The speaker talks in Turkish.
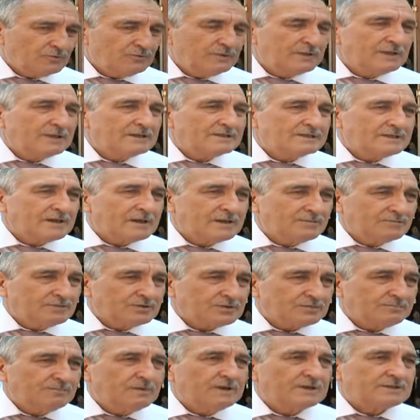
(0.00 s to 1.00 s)
Onlara
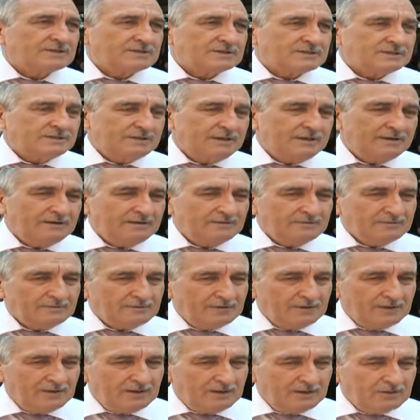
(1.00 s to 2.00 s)
sahip çıkma açısından
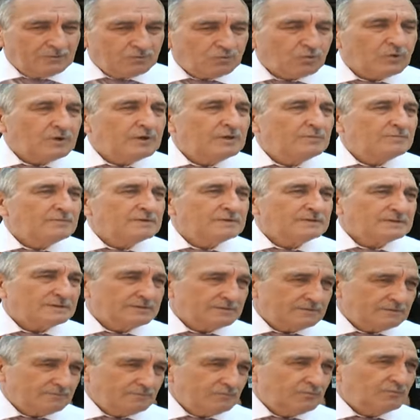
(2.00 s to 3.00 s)

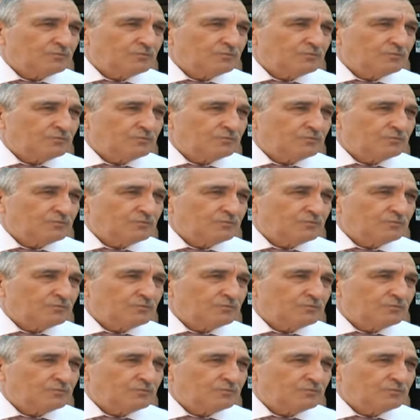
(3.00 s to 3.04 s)
Tugay'ımız,